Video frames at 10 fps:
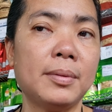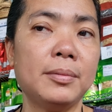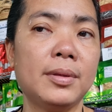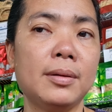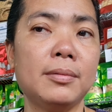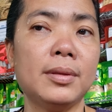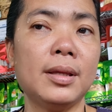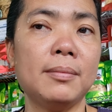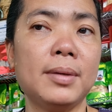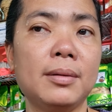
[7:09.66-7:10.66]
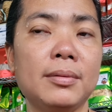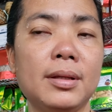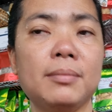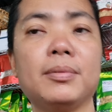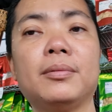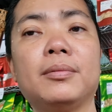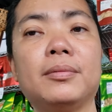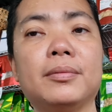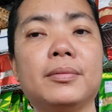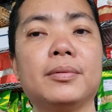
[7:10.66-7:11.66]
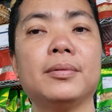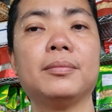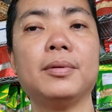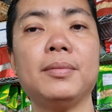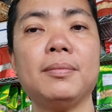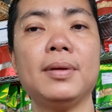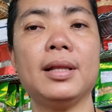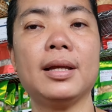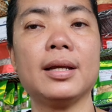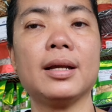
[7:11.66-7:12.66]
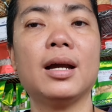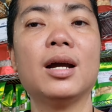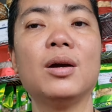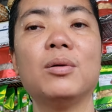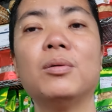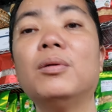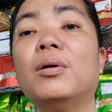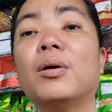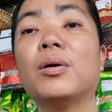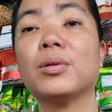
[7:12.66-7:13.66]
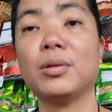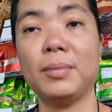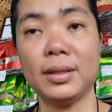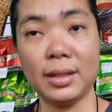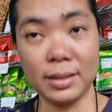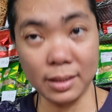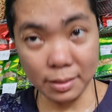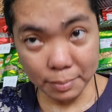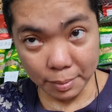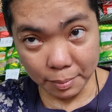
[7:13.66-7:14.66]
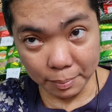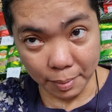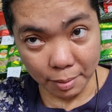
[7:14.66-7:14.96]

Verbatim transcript: Paunti-unti, meron din pong bumibili. Oh, tumatagtak pa ang